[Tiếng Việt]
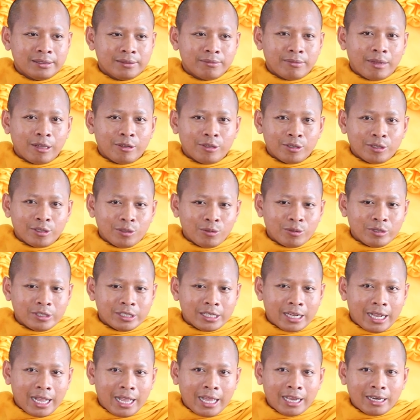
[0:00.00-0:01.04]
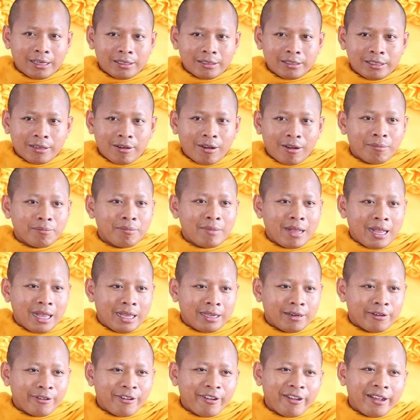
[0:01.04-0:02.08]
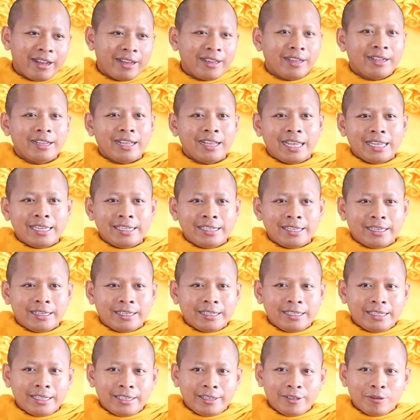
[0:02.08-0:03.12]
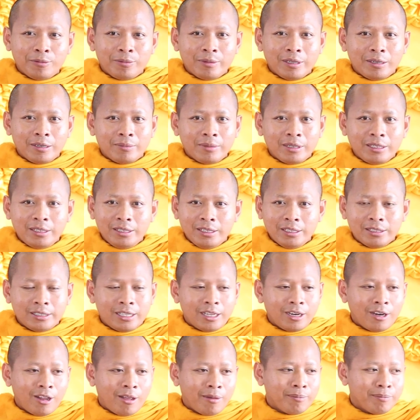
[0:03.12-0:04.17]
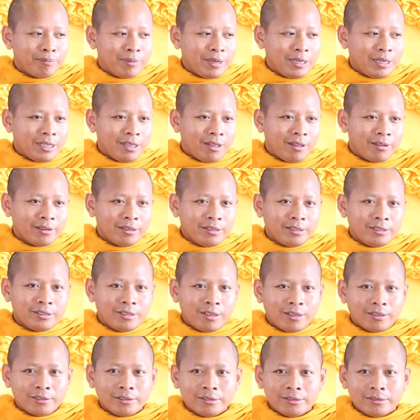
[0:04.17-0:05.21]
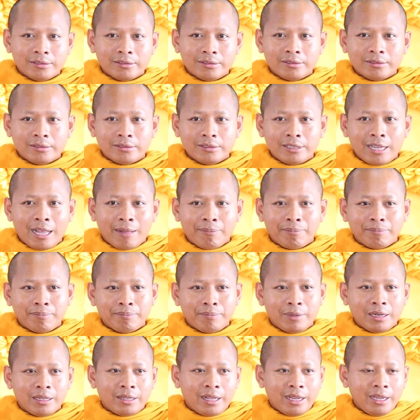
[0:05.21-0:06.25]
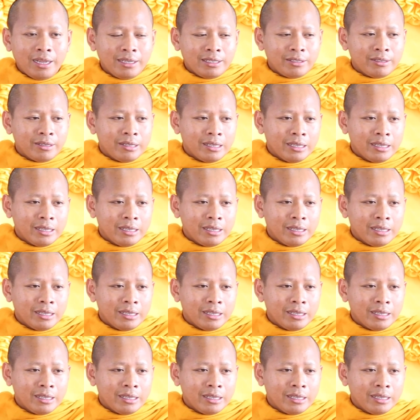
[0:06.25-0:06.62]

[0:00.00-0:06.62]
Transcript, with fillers: màu từ tuol chừng han rập bà ro ngày dân ngày nhận dồn kịch mới dương tại đọp phơi on nắng tròn dập bàn tay